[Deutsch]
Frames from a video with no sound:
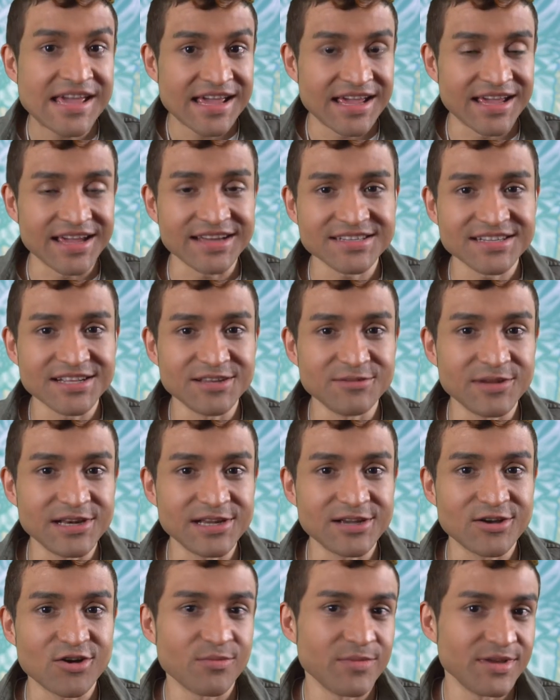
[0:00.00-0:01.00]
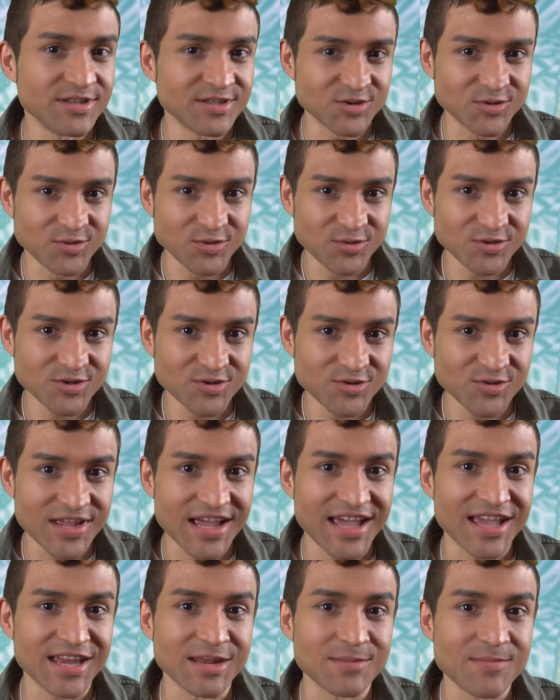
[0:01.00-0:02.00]
Herzlich willkommen zurück zu
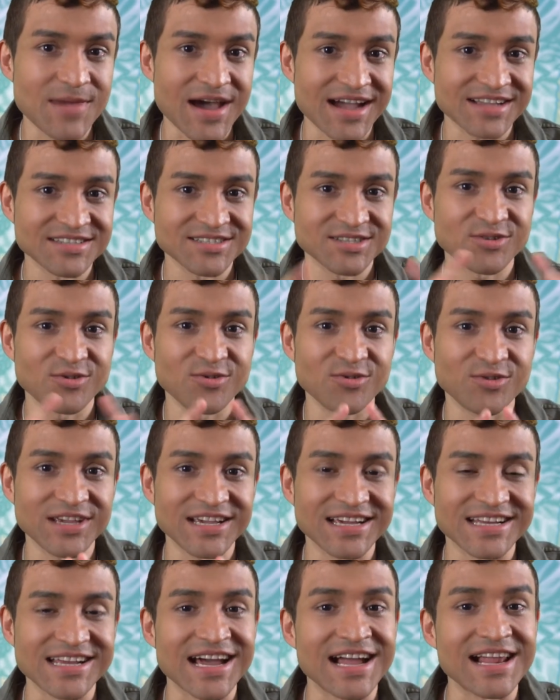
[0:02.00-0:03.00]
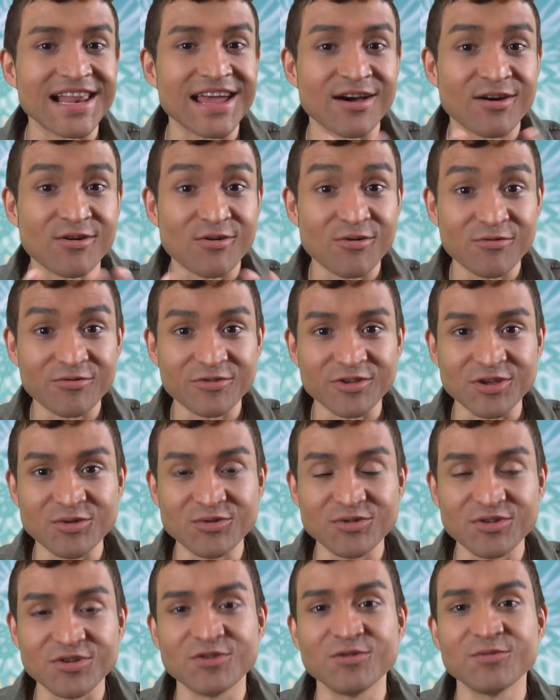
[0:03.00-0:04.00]
deinem Astrologie-Kanal auf
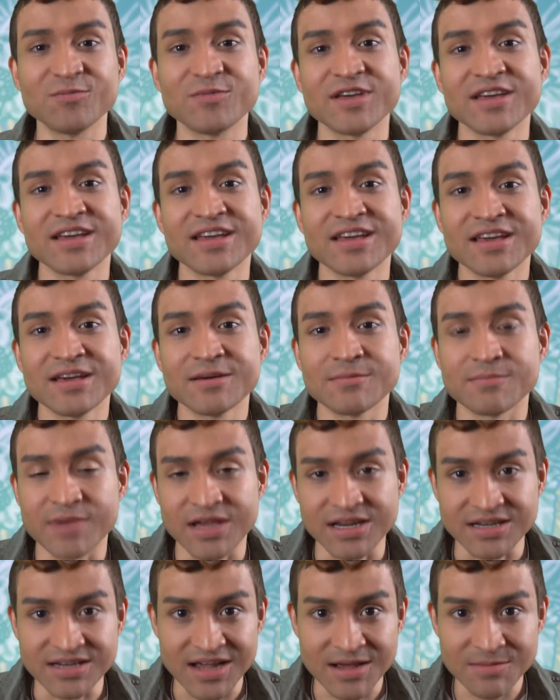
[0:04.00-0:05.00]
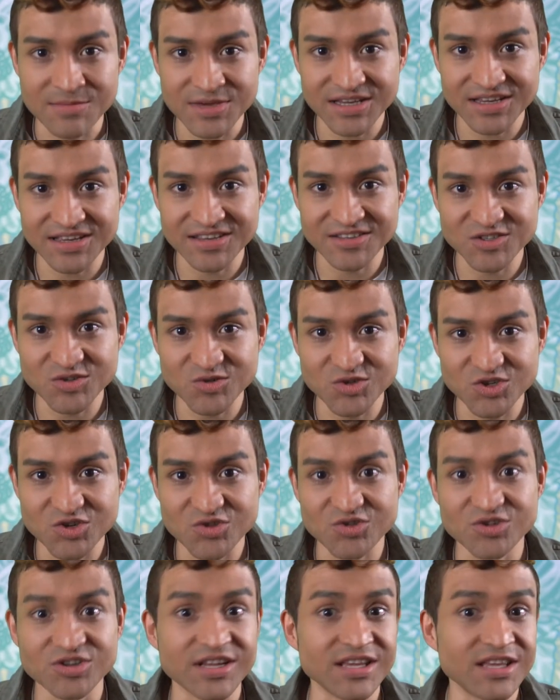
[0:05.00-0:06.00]
YouTube. Mein Name kennst du
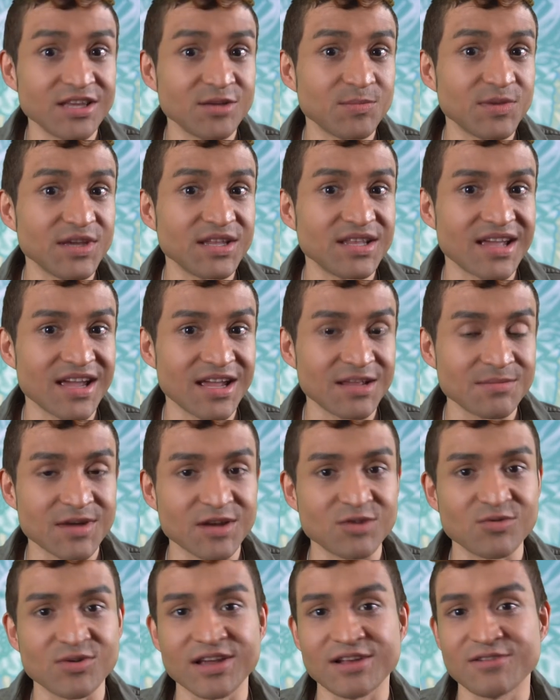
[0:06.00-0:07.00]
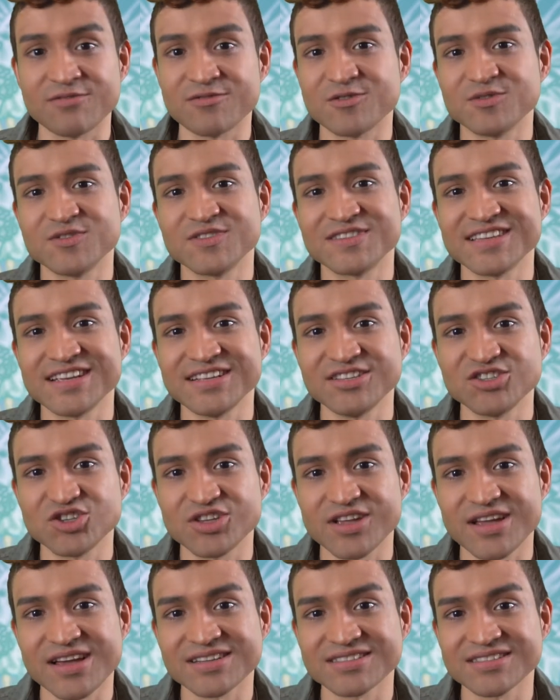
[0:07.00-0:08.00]
schon, ich bin Emmanuel von
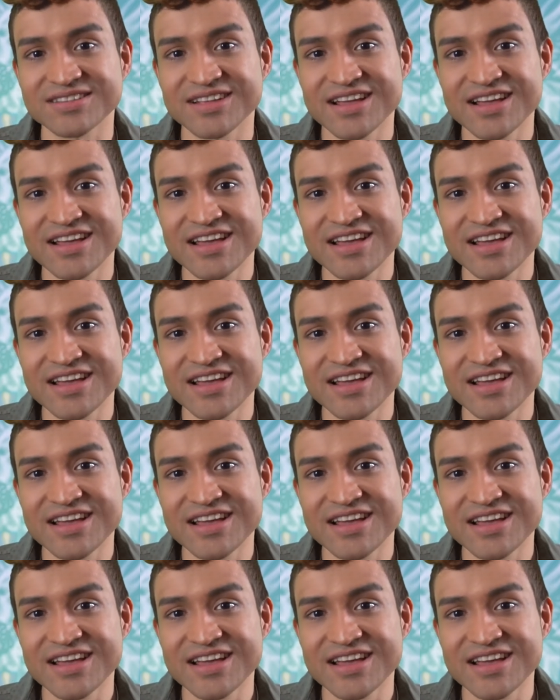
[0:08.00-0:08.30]
Zenstern,